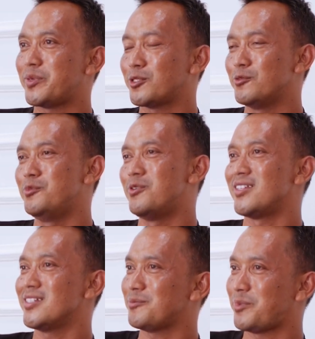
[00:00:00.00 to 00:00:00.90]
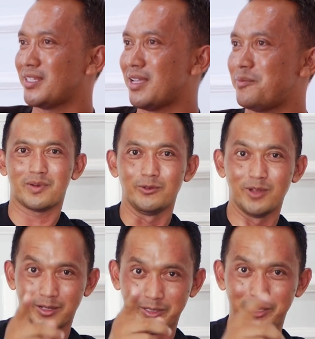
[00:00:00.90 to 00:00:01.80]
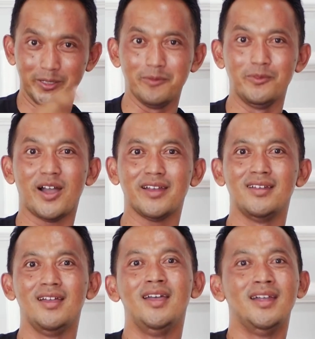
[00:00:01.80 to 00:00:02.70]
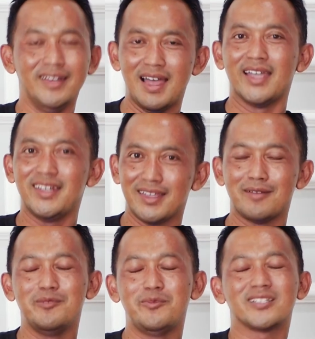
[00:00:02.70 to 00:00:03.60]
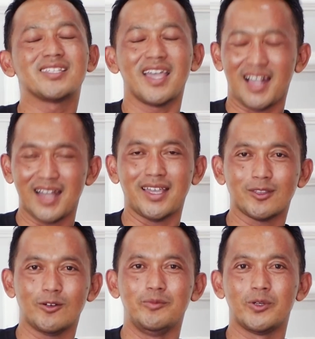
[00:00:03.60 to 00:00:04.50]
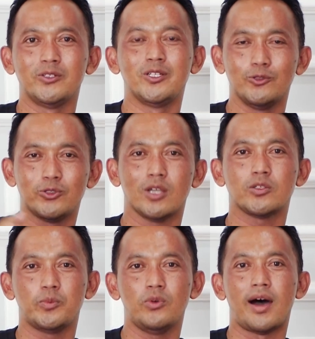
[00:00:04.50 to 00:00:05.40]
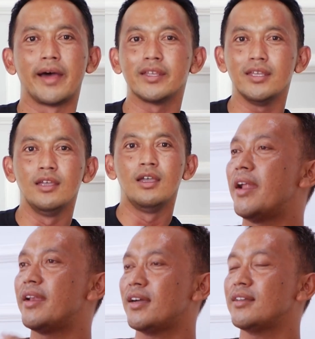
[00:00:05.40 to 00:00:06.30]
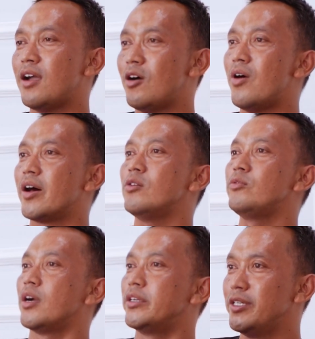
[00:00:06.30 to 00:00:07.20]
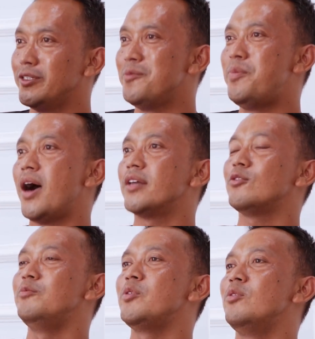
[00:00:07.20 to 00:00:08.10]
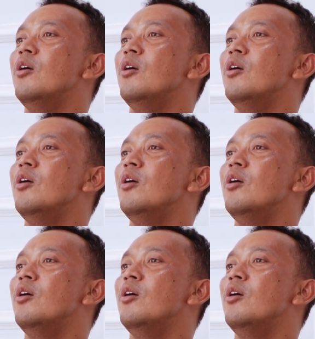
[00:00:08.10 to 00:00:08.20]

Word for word: pertumbuhannya seperti apa? Udah gede-gede bukan? Nah ini yang membuat saya kaget Om Bro. Di usia 10 hari anaknya Ohara udah gede-gede banget Om Bro.